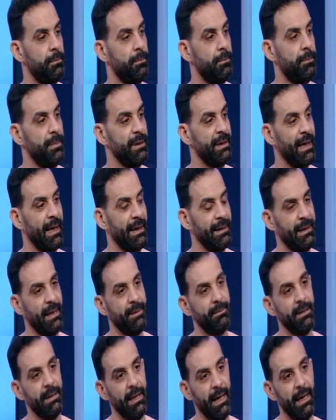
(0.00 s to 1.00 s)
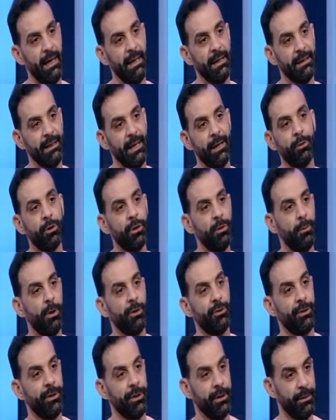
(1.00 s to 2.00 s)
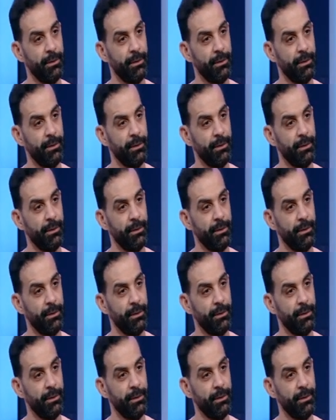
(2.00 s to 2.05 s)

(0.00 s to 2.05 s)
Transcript: بتعتمد على الدوري المصري